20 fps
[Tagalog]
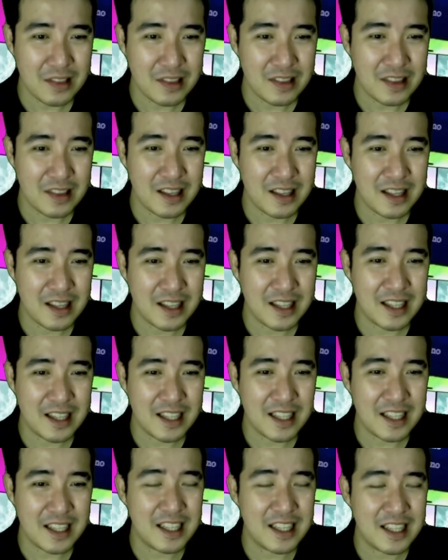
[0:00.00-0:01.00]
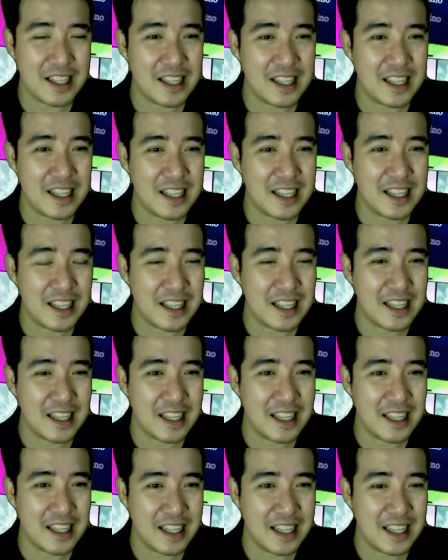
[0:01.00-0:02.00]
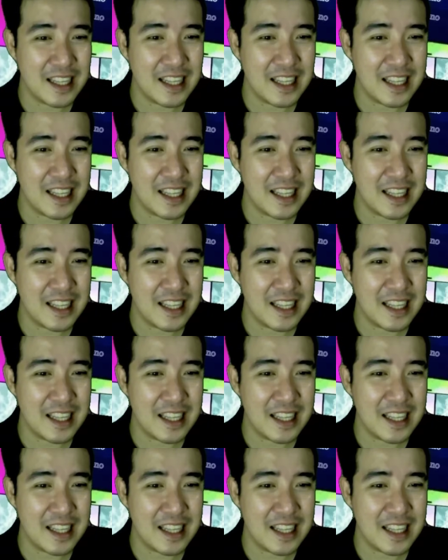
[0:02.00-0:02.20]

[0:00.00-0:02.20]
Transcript: night sky.